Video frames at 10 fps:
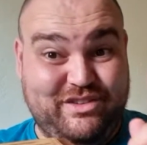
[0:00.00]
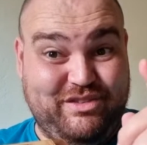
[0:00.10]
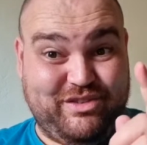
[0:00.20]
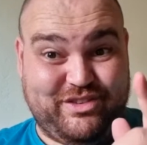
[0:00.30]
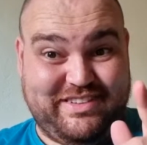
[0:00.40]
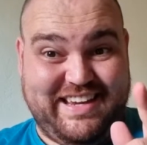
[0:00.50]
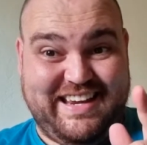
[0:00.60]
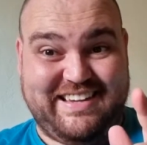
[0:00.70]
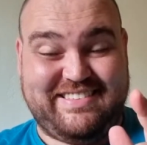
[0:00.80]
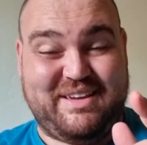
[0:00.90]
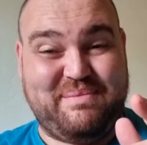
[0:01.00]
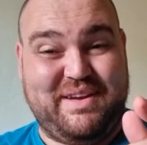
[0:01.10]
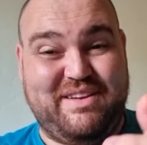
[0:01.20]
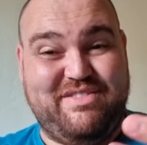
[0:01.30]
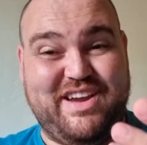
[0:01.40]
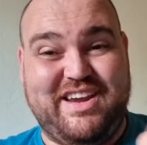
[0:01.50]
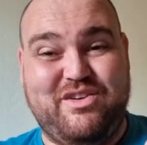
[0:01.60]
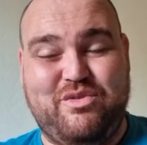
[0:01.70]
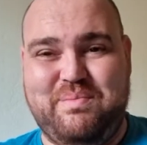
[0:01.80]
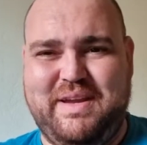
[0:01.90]
Se você aí quer saber, vem
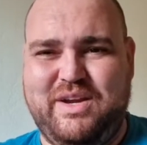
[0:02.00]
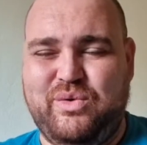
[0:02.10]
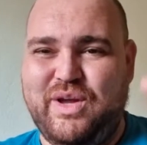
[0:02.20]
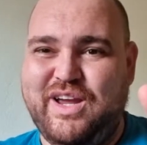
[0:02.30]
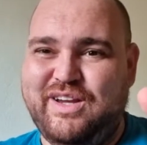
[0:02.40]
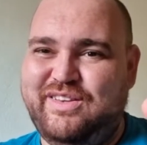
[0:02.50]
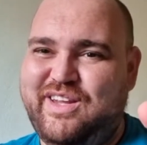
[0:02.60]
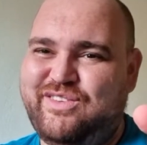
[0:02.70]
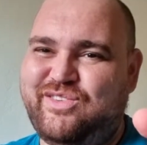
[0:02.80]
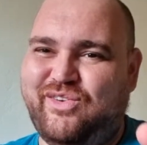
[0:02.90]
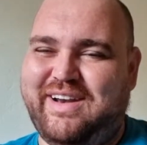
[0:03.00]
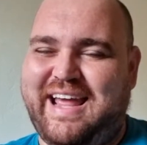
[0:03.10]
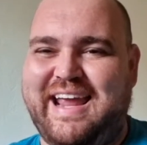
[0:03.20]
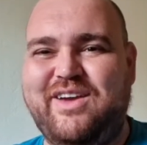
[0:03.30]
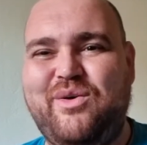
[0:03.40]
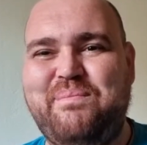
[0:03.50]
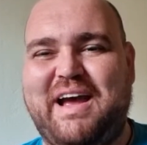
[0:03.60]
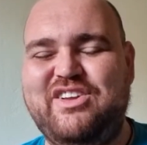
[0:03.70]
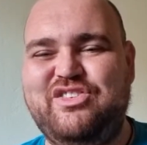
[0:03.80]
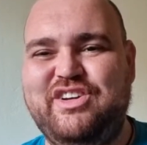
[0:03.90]
aqui comigo, deixe seu like,
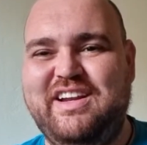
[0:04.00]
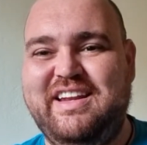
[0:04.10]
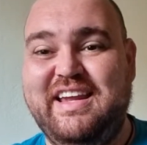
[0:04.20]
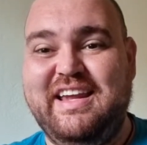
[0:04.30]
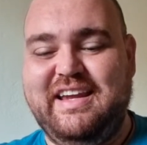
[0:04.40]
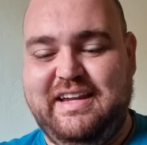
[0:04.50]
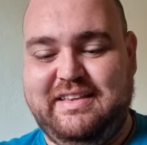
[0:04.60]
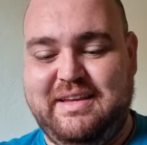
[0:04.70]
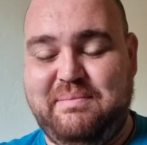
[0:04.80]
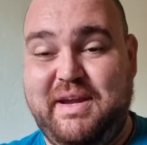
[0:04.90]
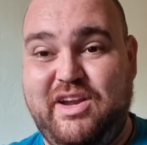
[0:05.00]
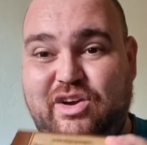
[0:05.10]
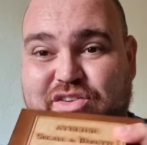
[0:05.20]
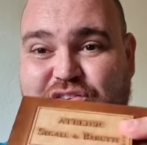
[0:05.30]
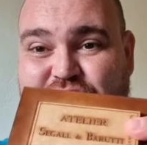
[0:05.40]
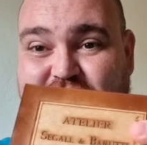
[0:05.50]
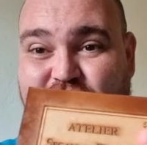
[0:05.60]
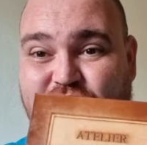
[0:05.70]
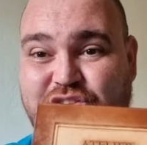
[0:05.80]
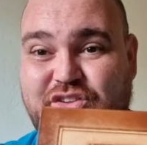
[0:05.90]
compartilhe e também, ó, se você
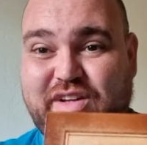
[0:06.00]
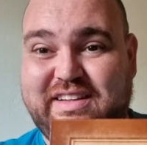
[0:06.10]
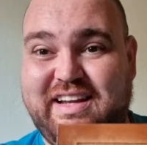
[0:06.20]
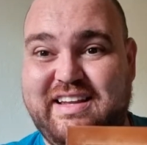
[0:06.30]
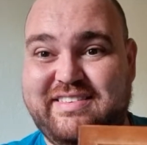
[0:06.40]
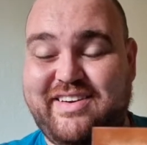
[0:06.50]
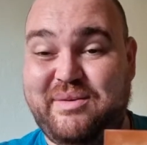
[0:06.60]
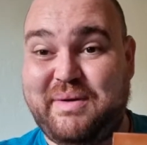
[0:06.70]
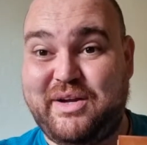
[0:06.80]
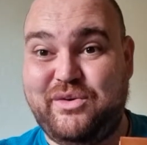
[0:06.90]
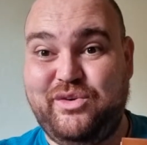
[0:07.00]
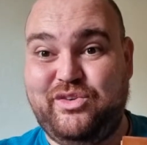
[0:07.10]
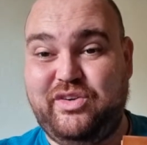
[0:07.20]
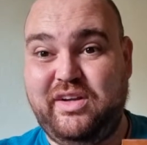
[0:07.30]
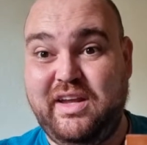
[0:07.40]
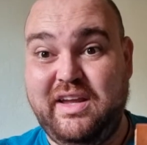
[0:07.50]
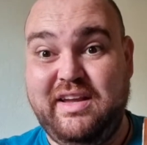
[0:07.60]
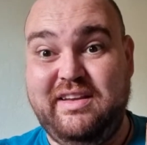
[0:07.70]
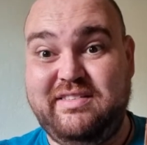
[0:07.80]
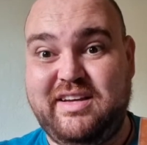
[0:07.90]
gosta do Ateliê Segai Baruti,
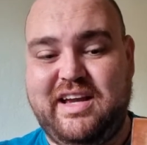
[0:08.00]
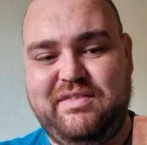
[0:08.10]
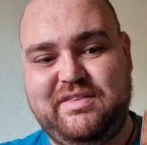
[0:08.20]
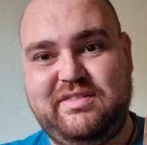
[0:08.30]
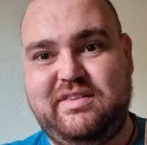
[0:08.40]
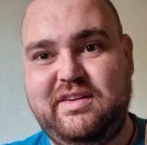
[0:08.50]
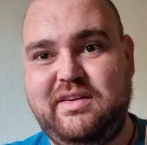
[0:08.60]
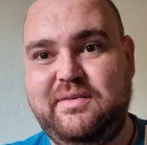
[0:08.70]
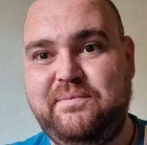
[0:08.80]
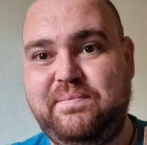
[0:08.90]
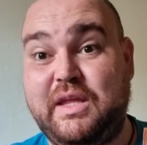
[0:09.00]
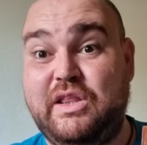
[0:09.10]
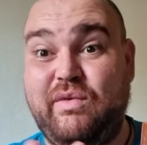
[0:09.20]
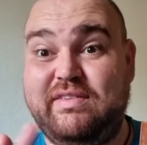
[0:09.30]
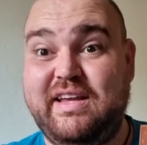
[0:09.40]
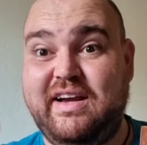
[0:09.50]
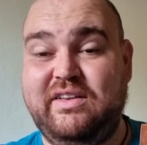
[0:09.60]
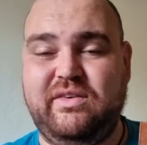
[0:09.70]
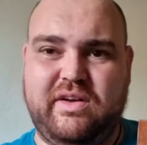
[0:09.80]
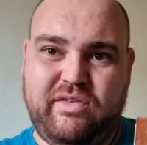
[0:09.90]
inscreva-se. Não é
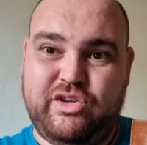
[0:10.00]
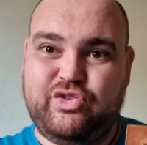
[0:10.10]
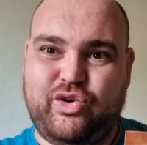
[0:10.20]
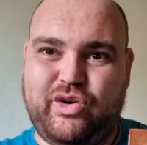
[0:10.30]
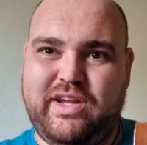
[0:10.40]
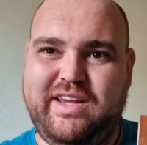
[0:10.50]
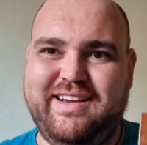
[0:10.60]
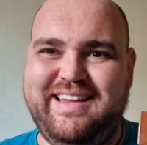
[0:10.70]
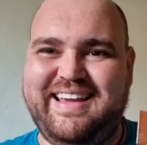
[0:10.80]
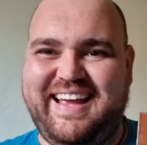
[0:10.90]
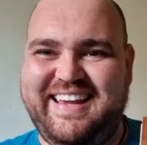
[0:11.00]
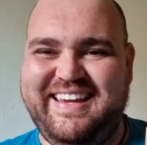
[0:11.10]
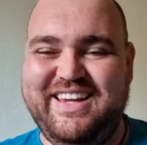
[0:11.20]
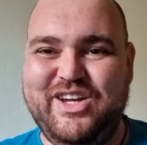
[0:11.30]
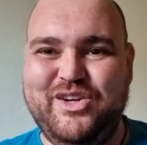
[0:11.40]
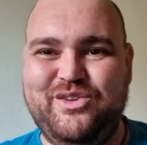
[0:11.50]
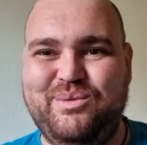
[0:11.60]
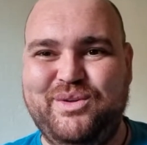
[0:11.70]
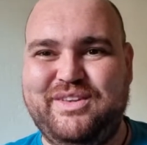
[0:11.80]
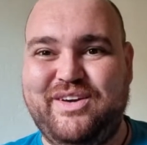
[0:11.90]
segredo não, é só aí clicar aí
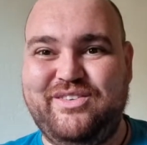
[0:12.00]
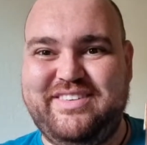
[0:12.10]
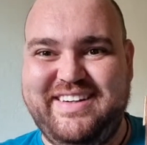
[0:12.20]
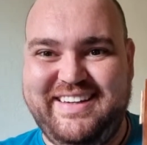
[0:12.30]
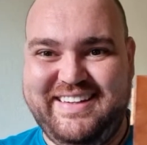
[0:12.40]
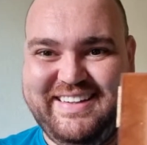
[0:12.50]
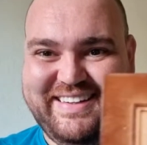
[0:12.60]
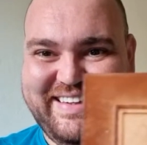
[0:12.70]
no botão de